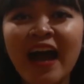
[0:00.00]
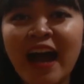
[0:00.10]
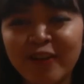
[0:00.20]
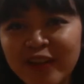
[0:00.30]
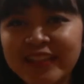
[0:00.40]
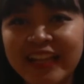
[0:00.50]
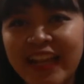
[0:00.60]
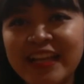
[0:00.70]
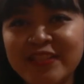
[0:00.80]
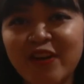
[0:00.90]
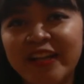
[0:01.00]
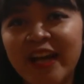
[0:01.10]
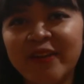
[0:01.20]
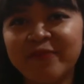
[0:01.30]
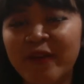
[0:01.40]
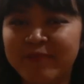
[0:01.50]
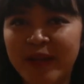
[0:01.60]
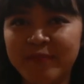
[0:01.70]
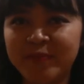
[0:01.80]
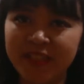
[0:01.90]
Aku adalah seorang
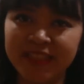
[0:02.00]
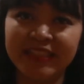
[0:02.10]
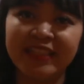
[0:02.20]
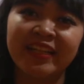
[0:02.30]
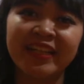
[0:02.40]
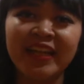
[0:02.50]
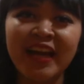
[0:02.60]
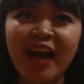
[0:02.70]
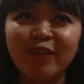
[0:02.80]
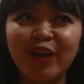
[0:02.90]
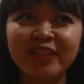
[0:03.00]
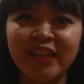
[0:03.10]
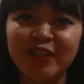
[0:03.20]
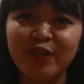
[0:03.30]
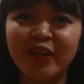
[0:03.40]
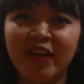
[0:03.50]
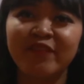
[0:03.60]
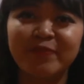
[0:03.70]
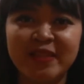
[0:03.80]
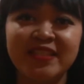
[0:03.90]
pharmapreneur. Aku adalah seorang
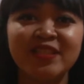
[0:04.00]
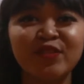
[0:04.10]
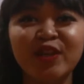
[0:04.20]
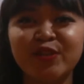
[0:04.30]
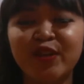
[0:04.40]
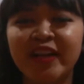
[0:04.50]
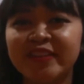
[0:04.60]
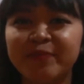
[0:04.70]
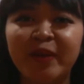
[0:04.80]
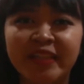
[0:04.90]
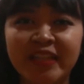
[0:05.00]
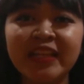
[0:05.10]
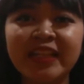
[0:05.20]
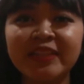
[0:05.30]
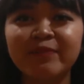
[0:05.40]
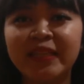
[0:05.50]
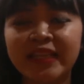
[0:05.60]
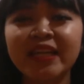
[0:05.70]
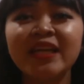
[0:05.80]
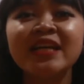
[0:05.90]
farmasis, juga seorang entrepreneur yang
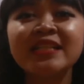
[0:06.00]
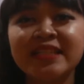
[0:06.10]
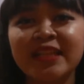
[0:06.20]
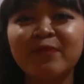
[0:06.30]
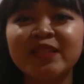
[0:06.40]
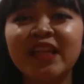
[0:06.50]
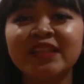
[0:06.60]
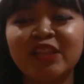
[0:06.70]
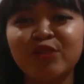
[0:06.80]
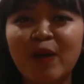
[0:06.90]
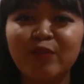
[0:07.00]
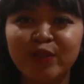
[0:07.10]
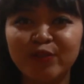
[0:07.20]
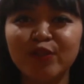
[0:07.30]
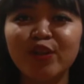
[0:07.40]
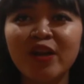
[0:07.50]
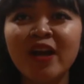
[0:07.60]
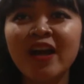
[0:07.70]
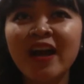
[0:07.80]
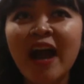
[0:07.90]
dimana setiap perjalanan hidup aku itu
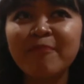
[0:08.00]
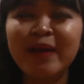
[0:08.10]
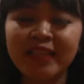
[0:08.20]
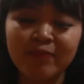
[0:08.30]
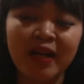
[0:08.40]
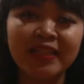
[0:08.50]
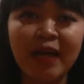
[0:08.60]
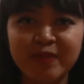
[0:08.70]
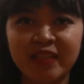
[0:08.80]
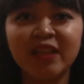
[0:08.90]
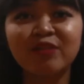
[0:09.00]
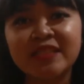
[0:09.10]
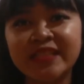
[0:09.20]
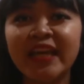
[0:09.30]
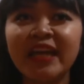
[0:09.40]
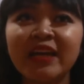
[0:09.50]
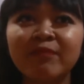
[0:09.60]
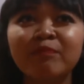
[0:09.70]
banyak banget ups and downs-nya,